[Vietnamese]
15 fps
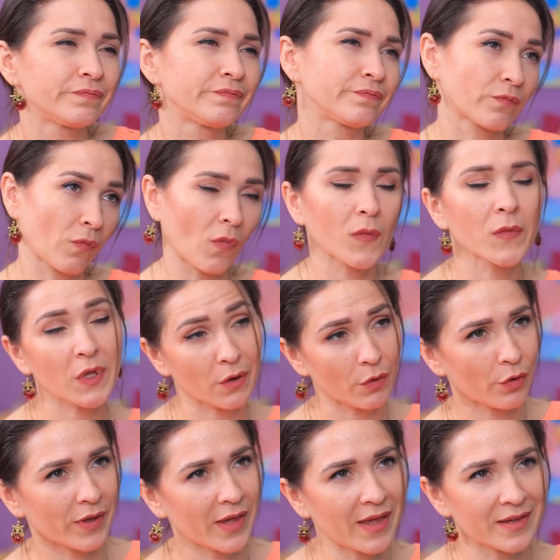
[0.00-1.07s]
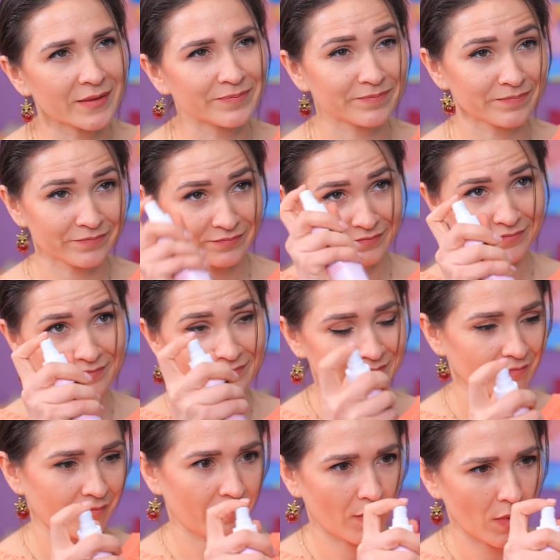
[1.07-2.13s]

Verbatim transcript: Mẹ sẽ giải nguy cho con. Đi.